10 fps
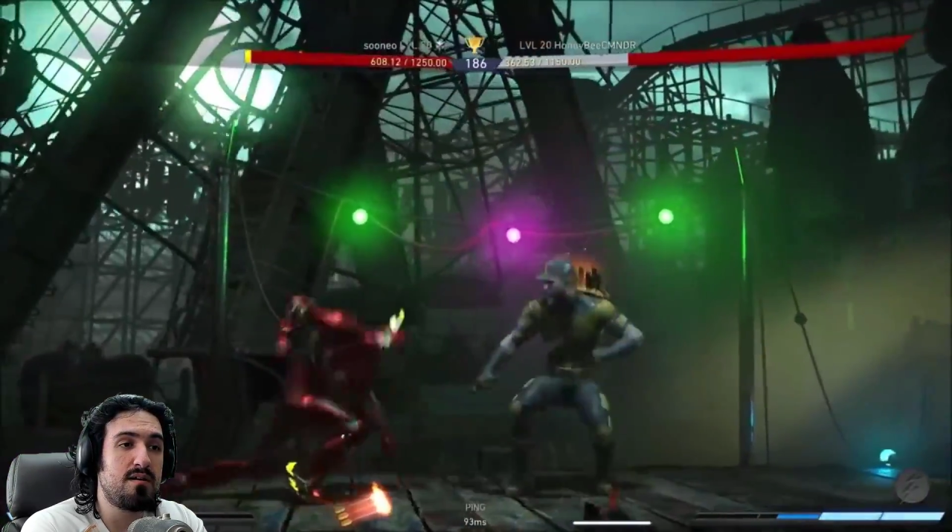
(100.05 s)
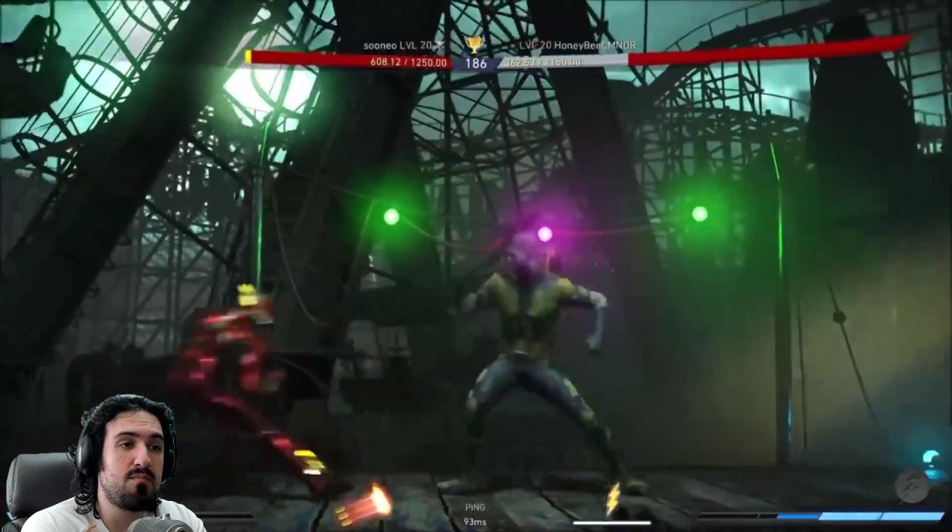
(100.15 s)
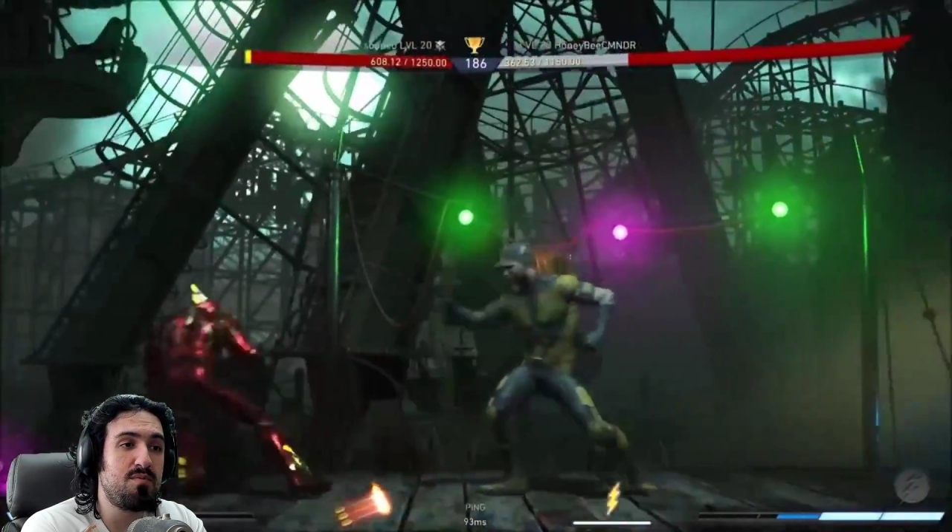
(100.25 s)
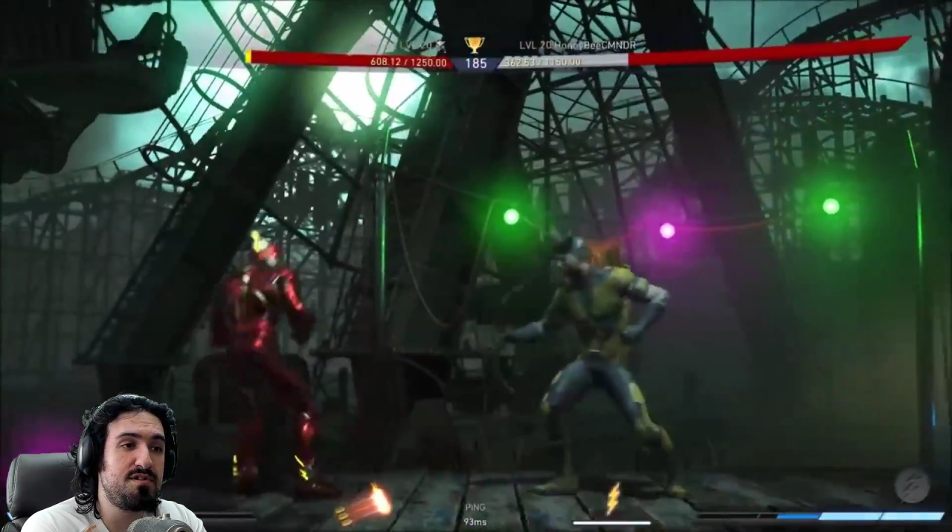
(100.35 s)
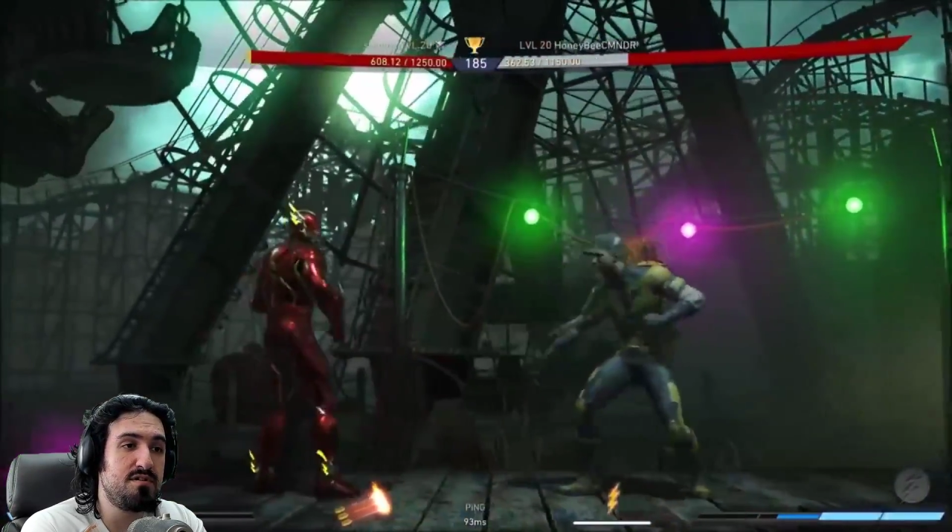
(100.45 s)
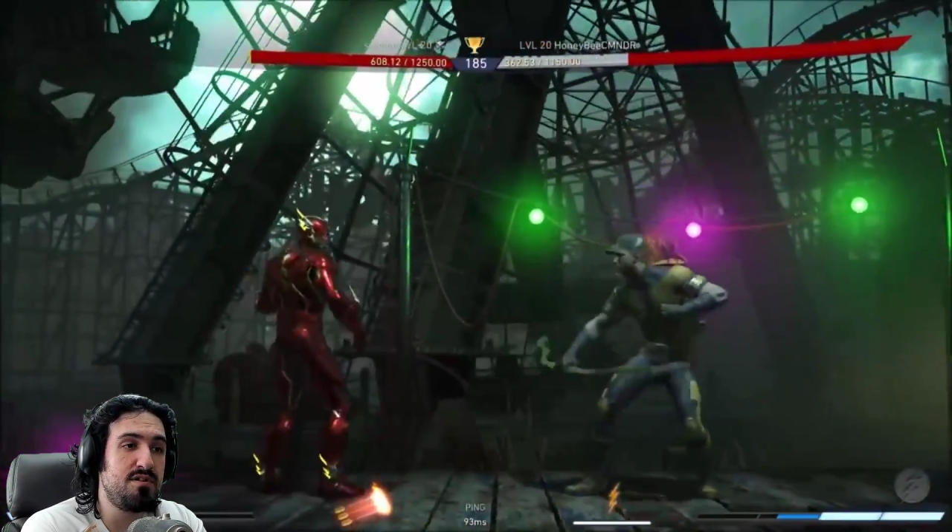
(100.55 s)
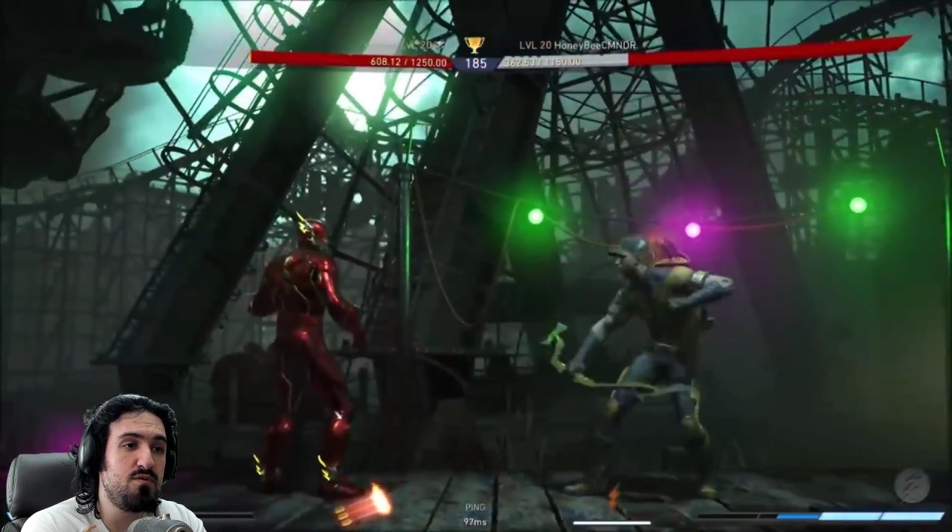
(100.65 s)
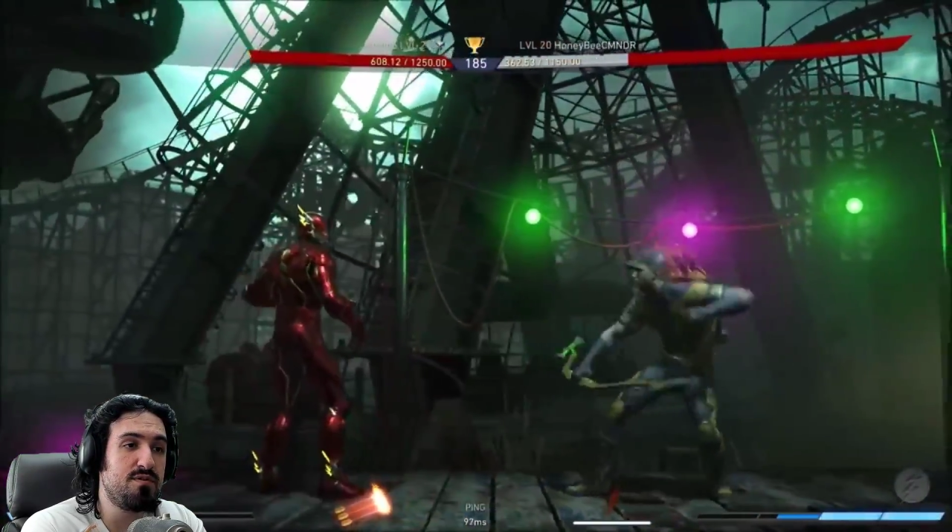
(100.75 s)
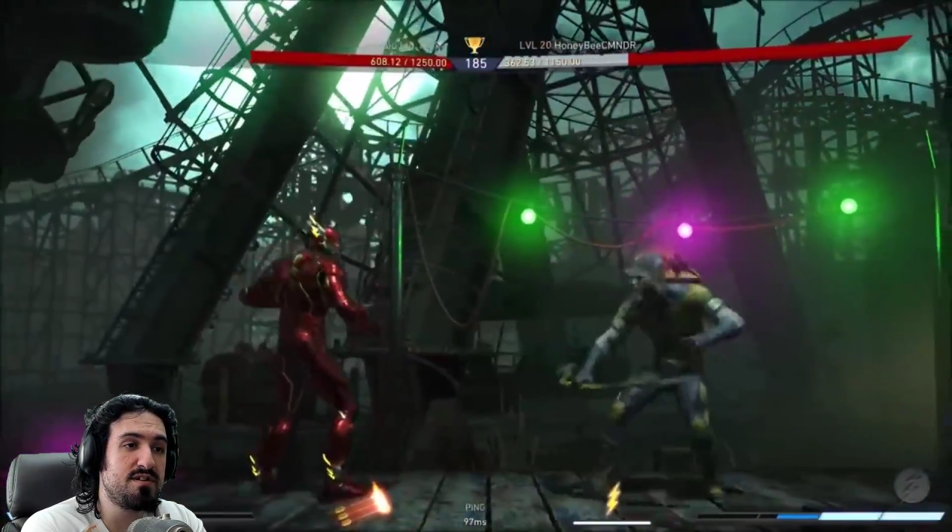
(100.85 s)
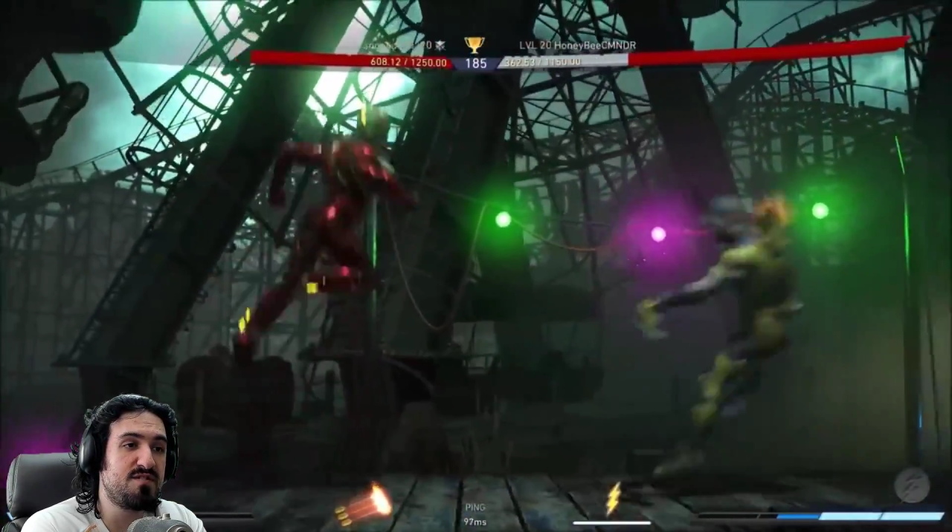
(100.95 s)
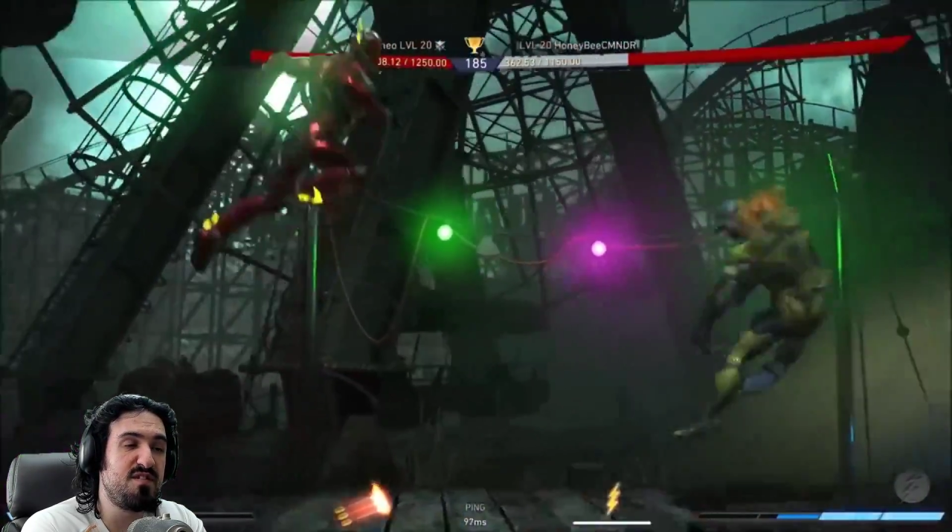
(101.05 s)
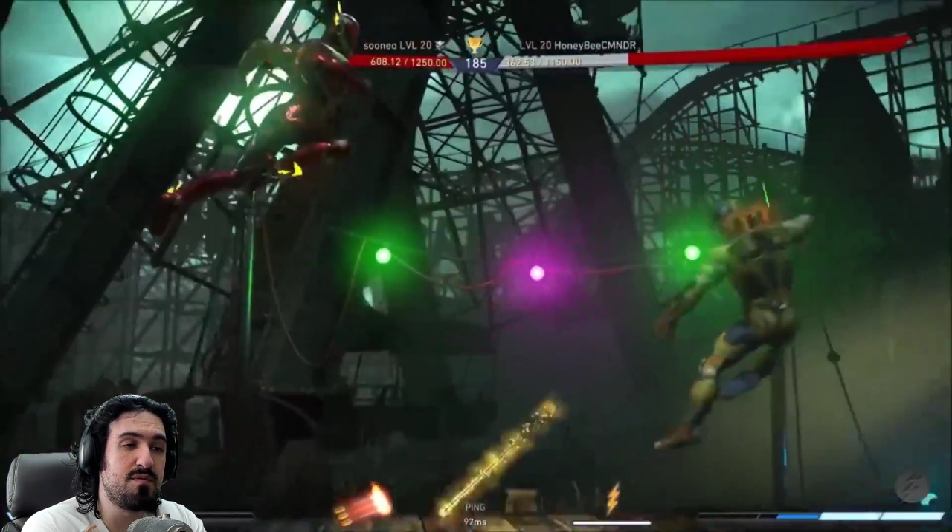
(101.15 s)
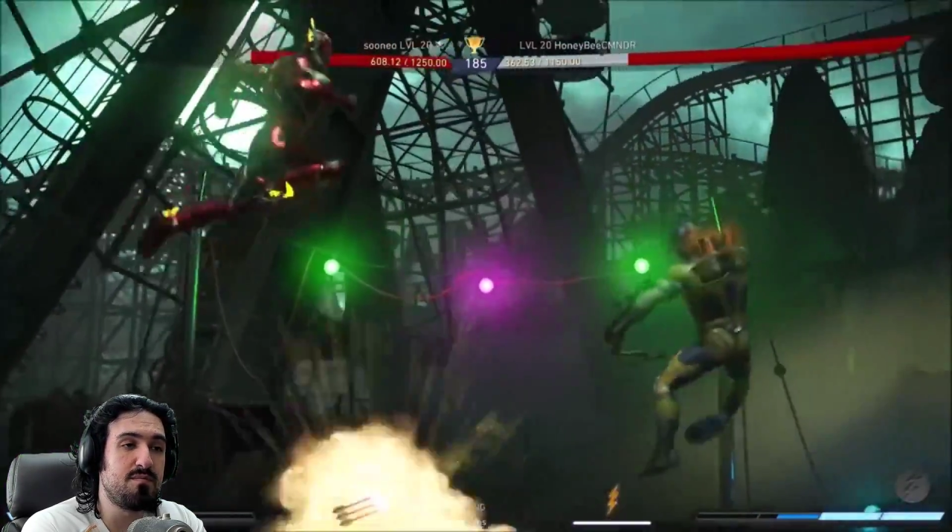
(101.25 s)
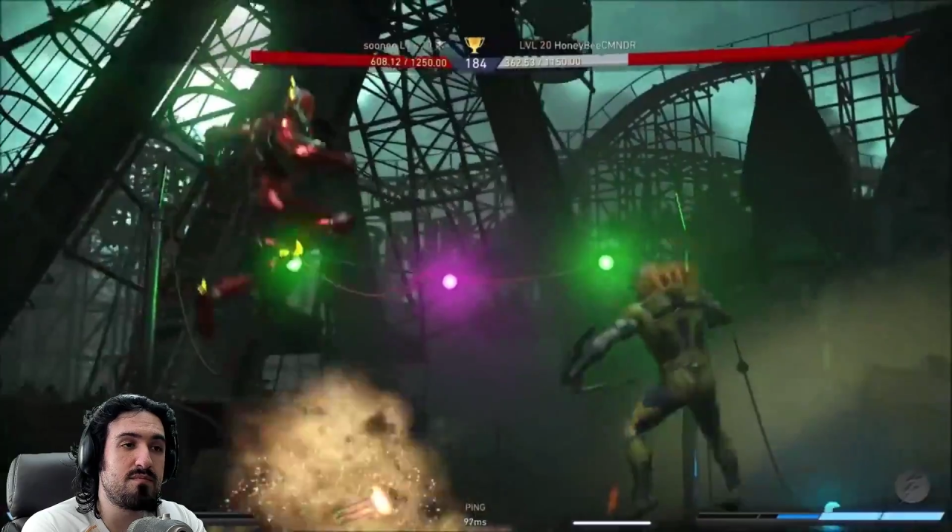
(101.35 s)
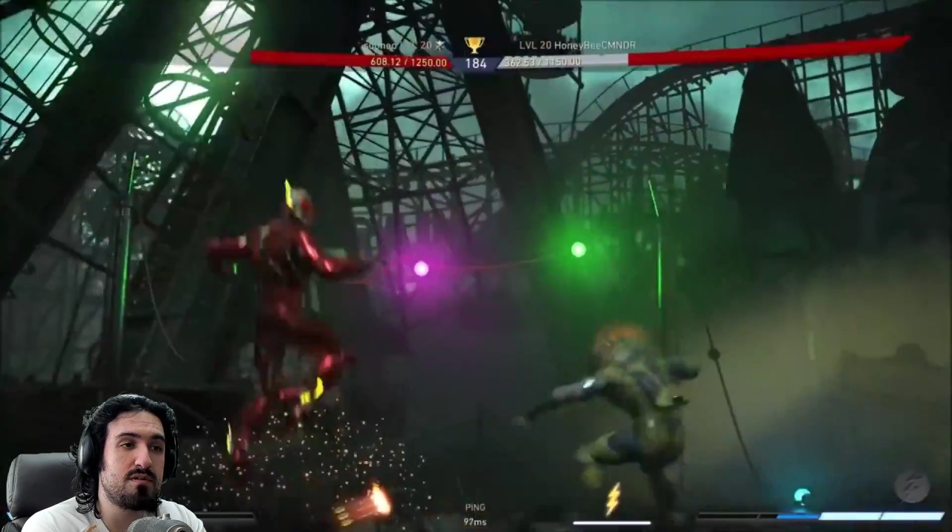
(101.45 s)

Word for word: быть неуязвимым